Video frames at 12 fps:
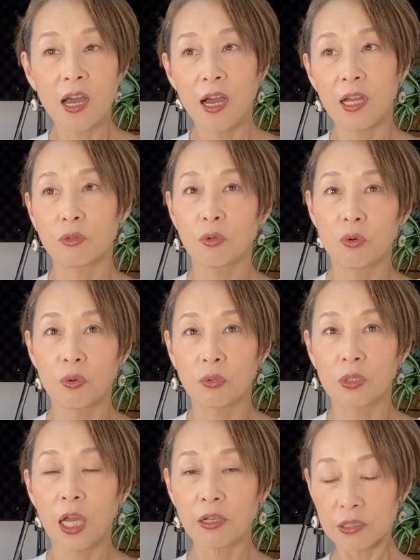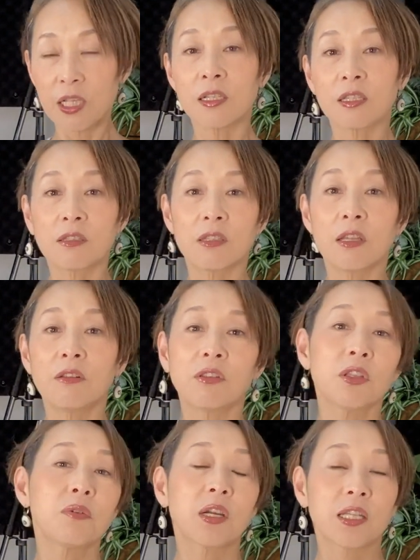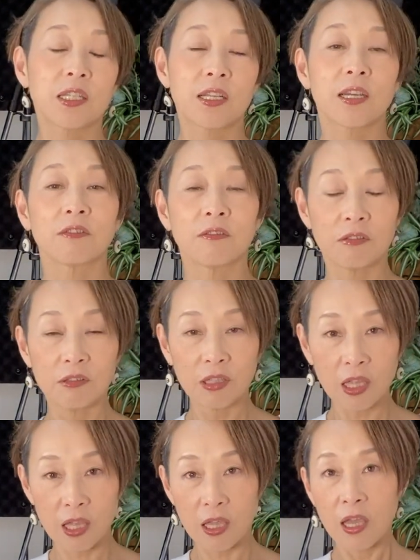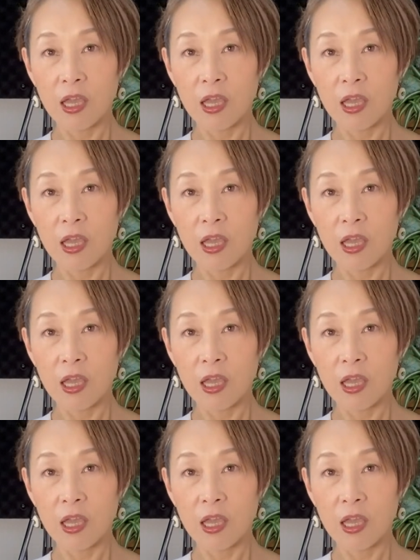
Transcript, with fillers: あの、たくさん吸ってるっていうわけじゃなくって、